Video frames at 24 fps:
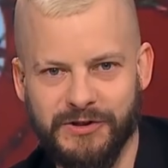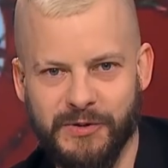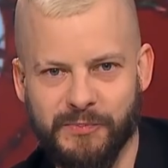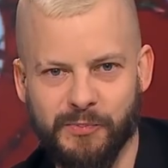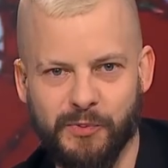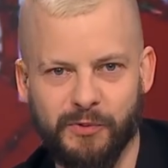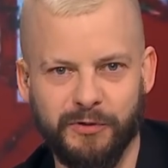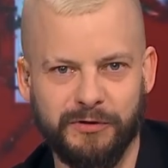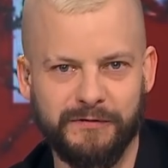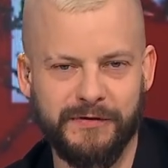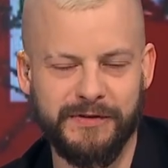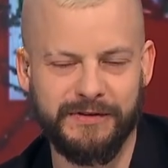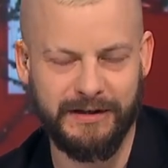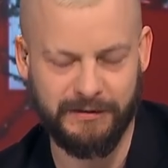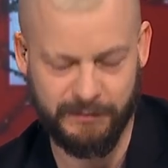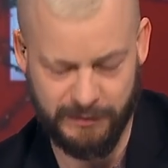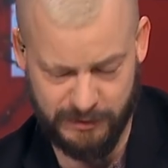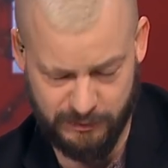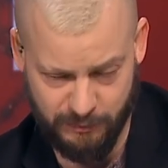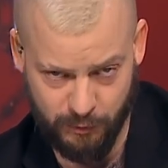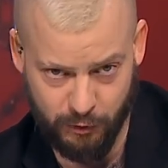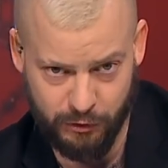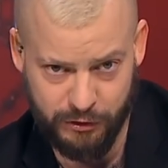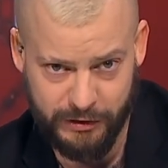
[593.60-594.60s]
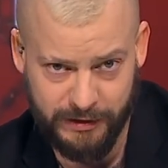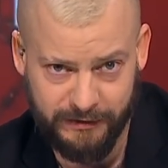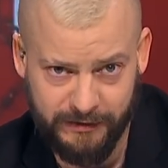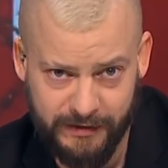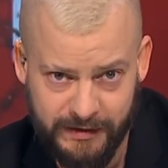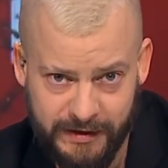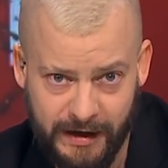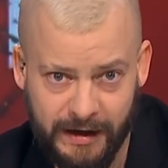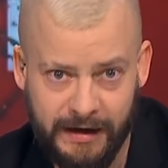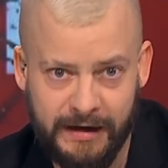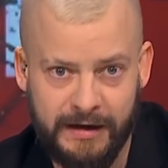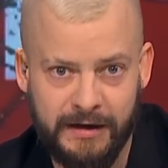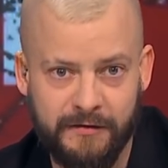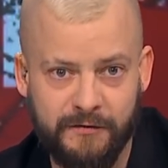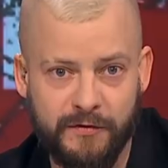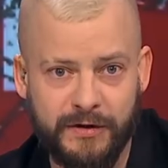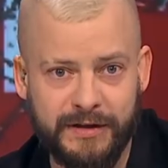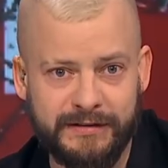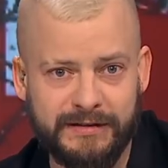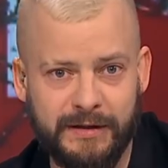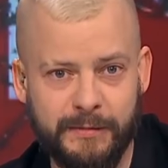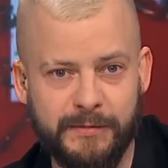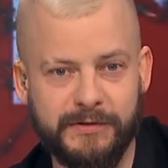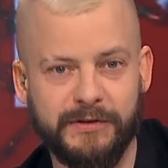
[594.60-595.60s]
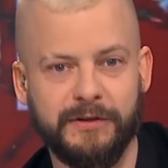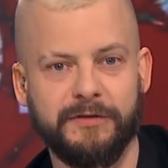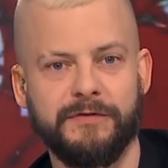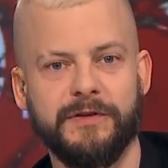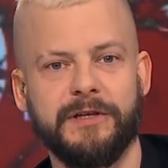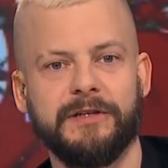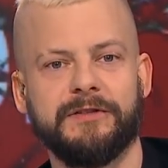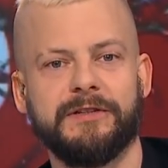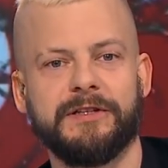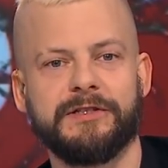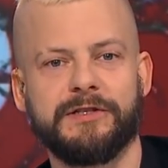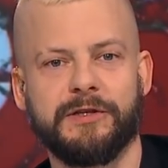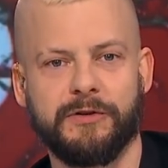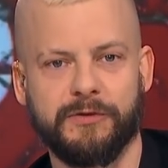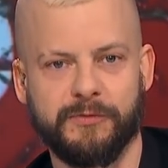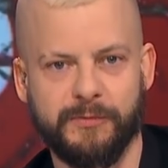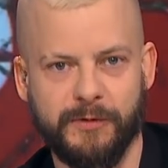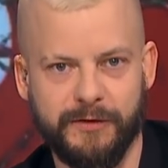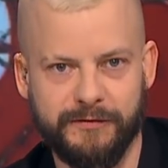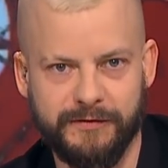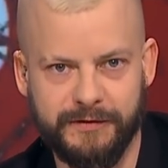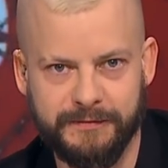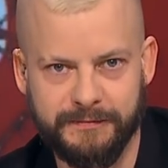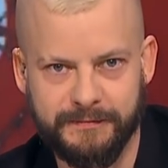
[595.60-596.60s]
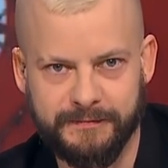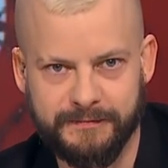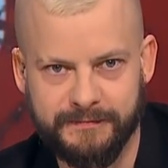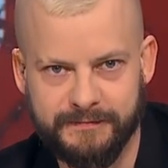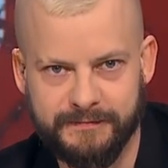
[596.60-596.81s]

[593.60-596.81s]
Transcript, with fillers: się punkt widzenia, zmienia się punkt siedzenia. Wracamy za chwilę do naszej rozmowy.